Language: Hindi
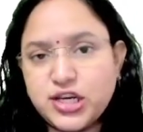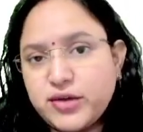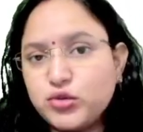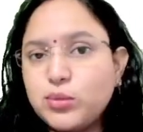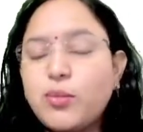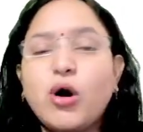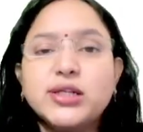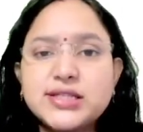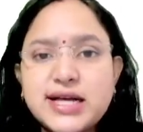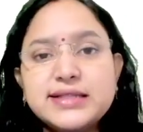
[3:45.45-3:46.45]
के वो तो बहुत
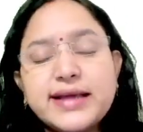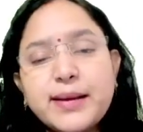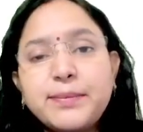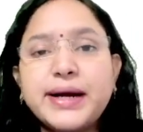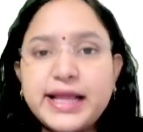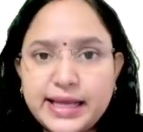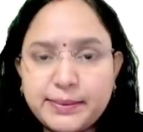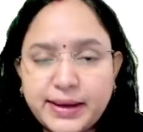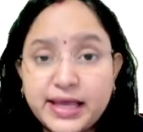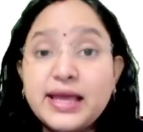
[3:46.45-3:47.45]
आसान थे हम पढ़ ही नहीं
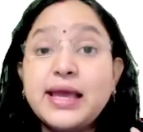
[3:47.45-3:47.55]
पाए